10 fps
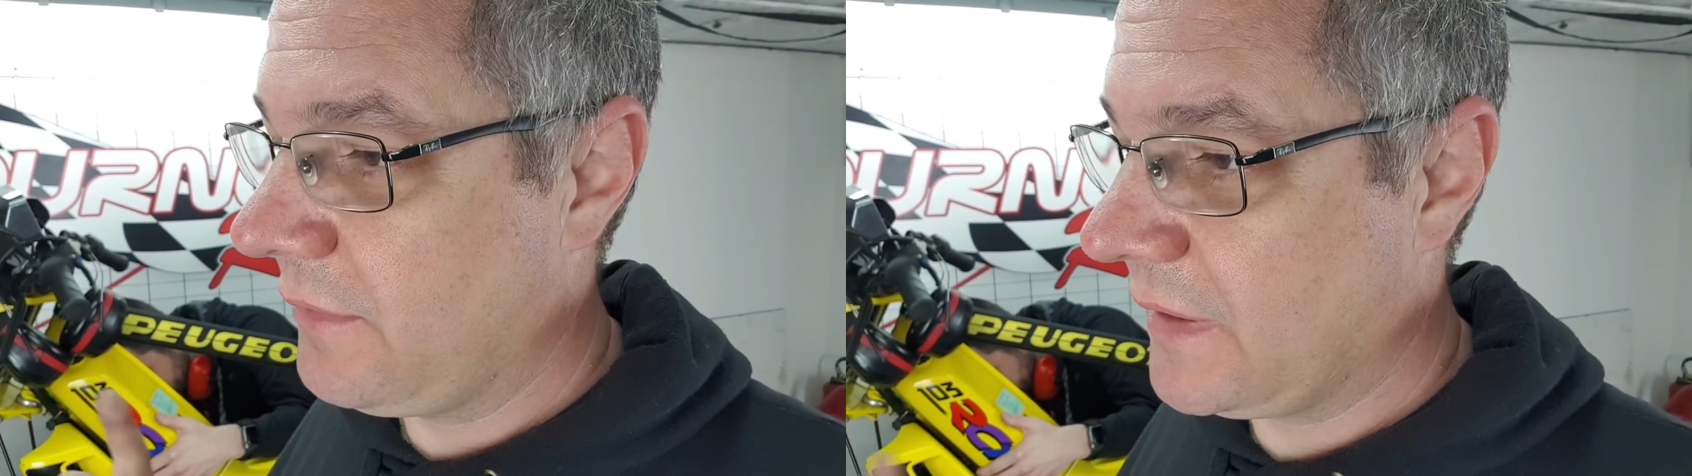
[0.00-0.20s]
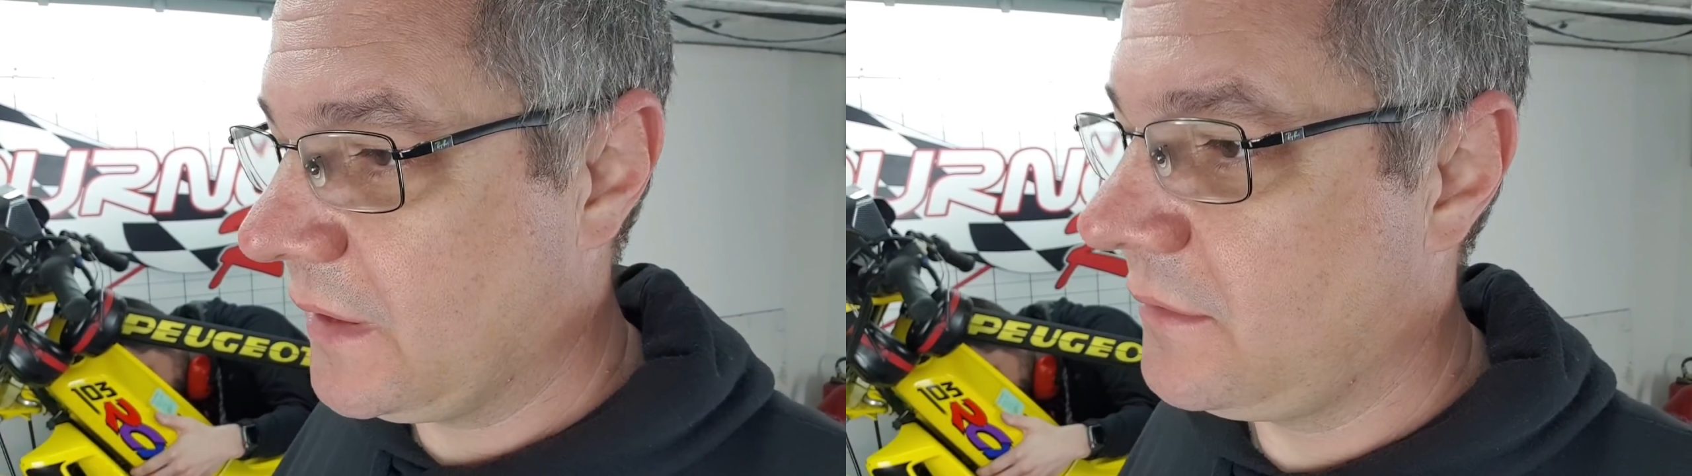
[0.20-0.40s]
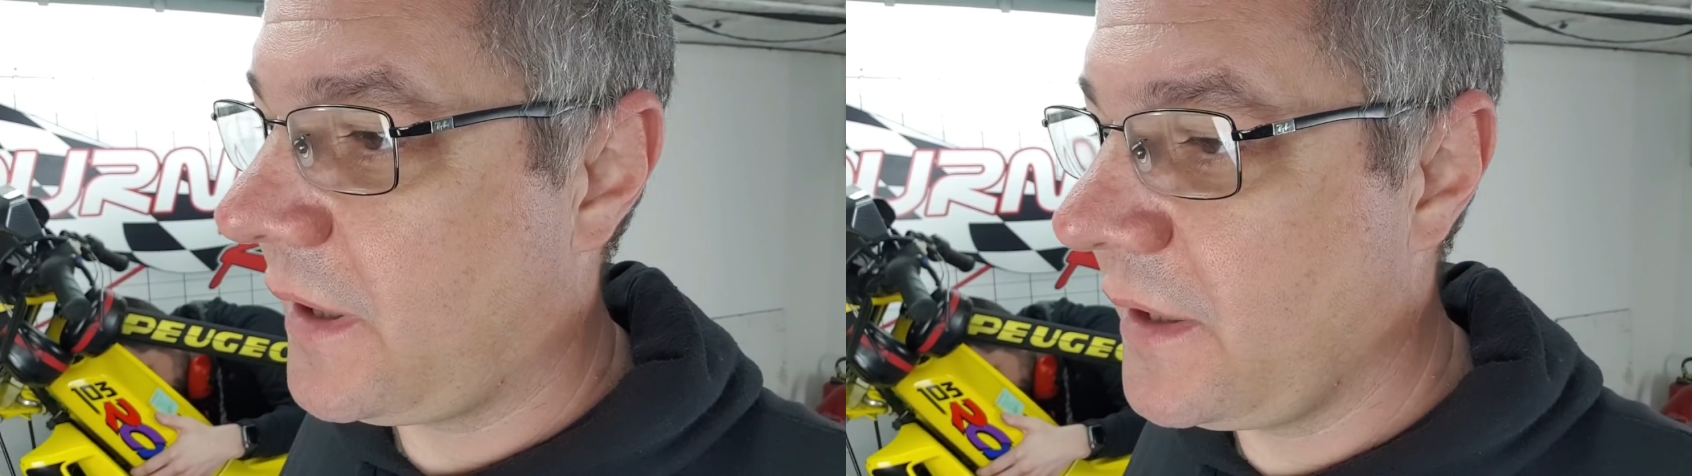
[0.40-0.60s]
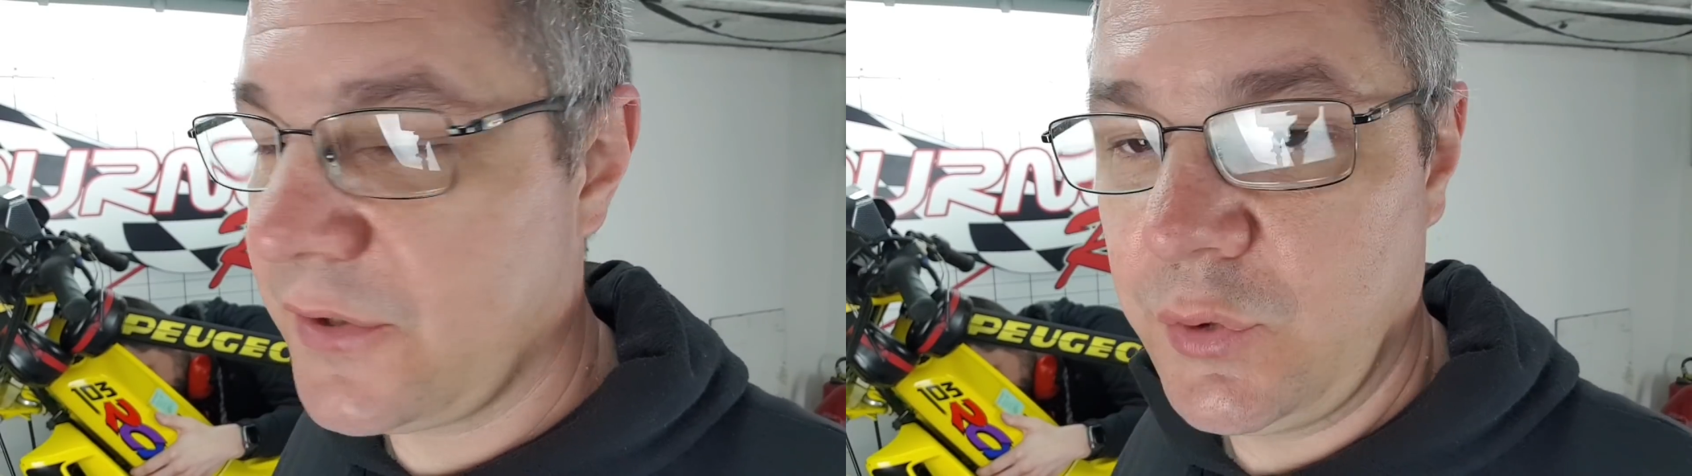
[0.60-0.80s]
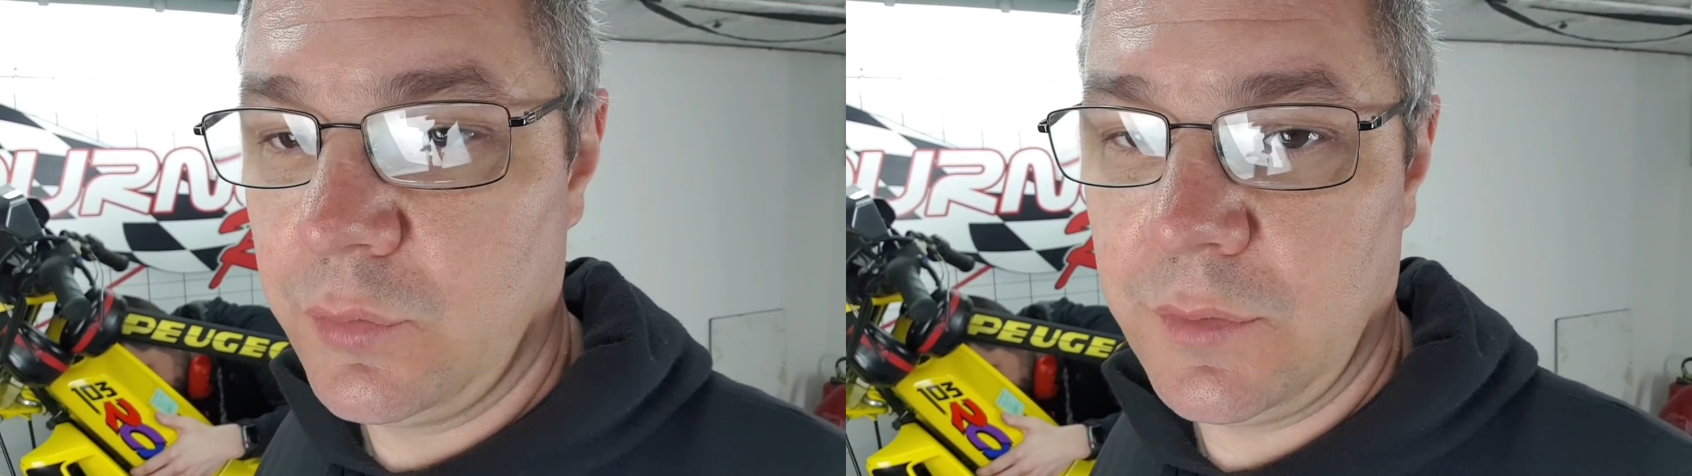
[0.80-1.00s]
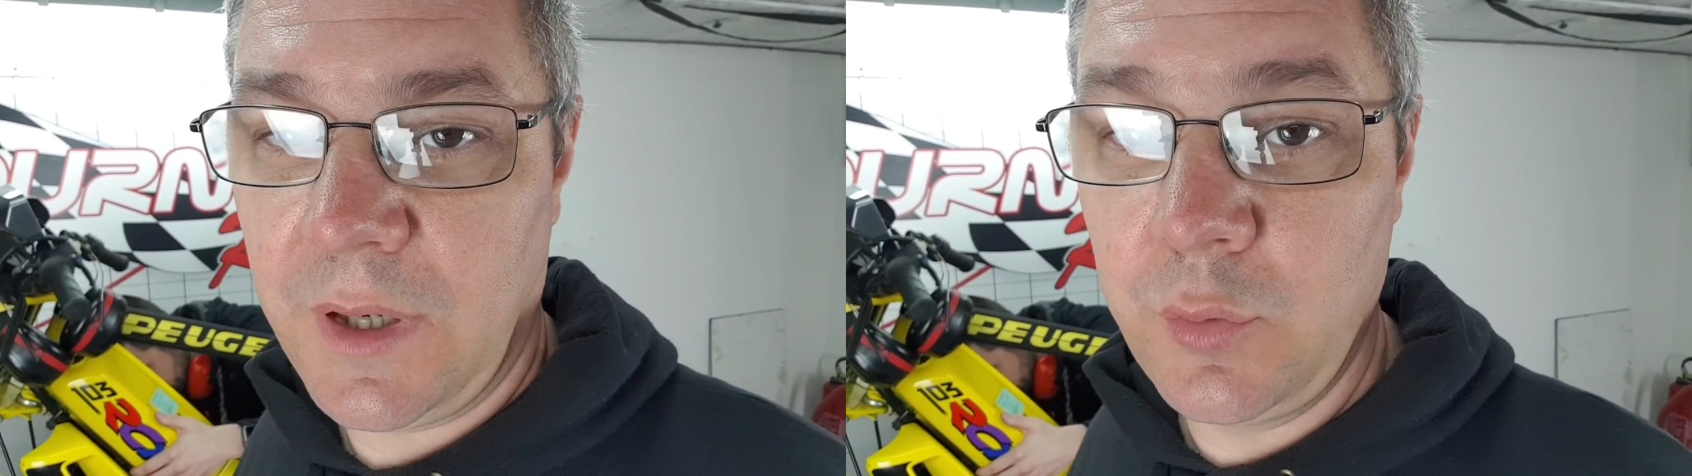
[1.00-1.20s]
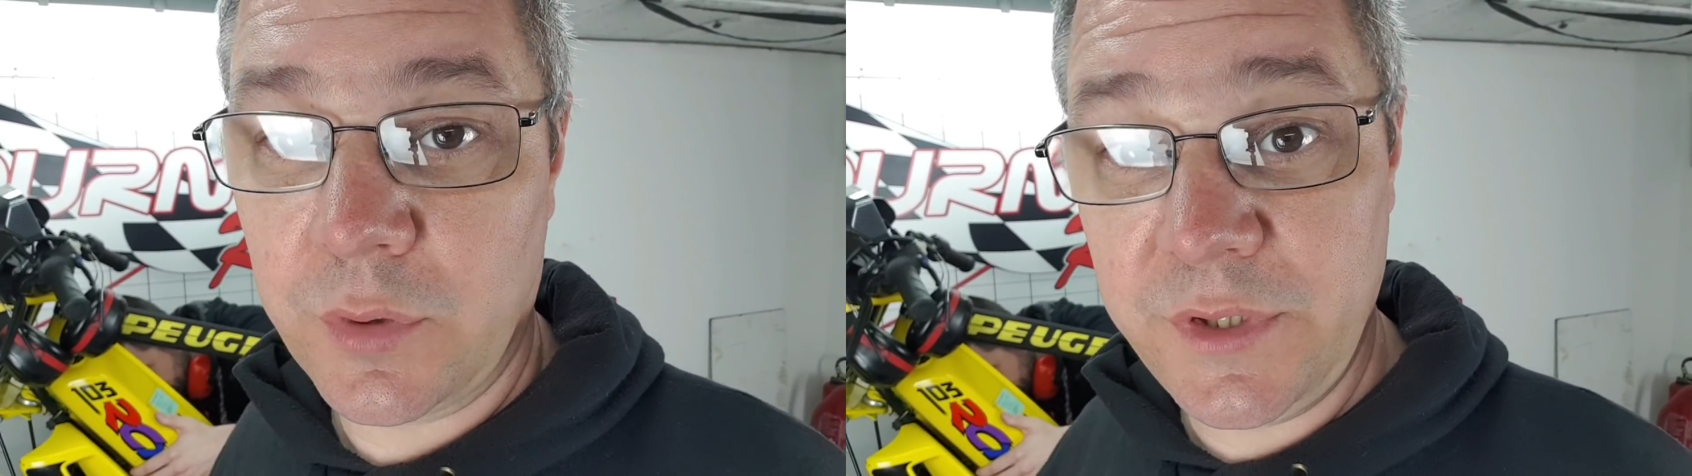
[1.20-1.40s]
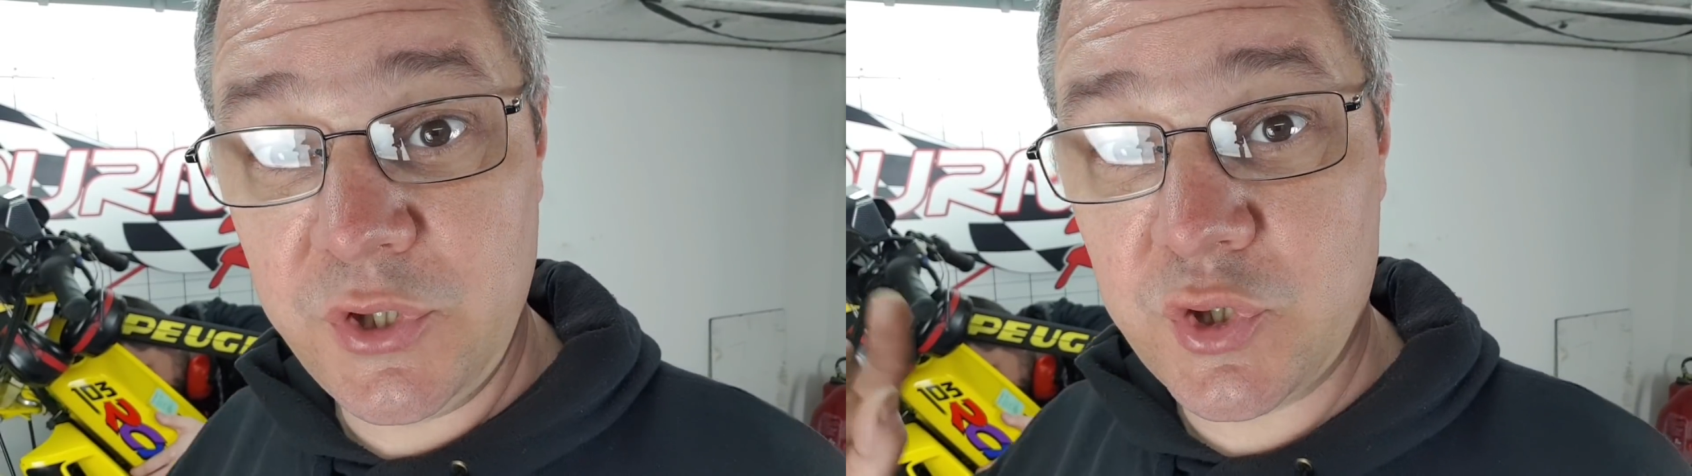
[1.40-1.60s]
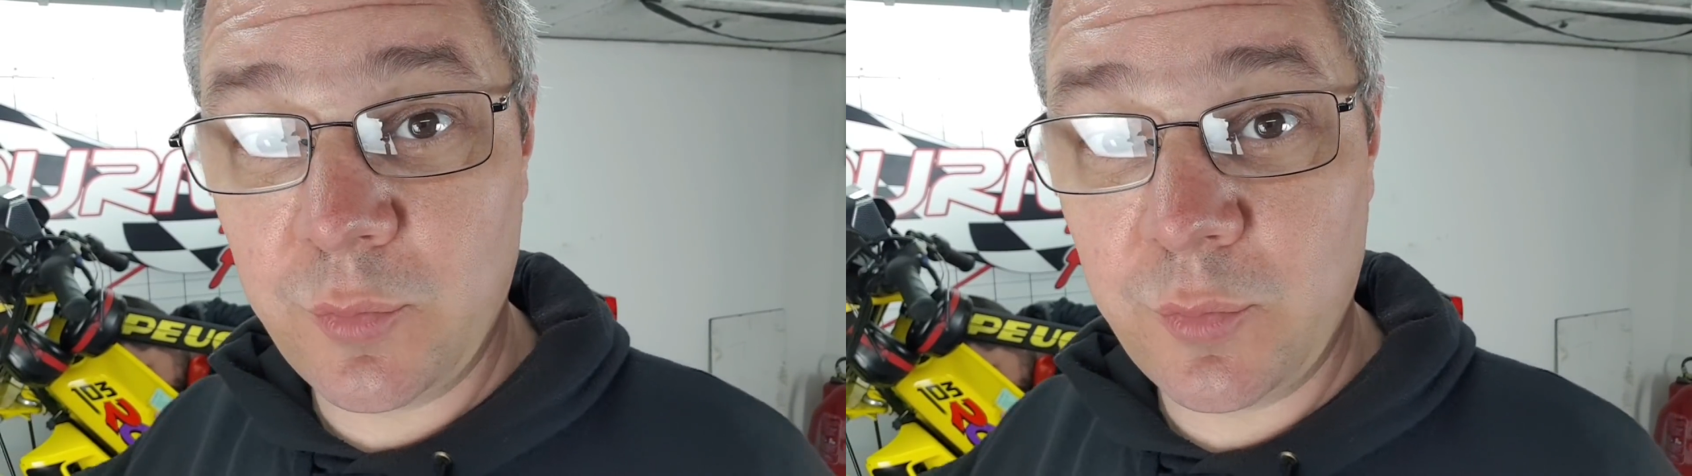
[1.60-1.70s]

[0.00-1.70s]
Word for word: avec la variation alourdie.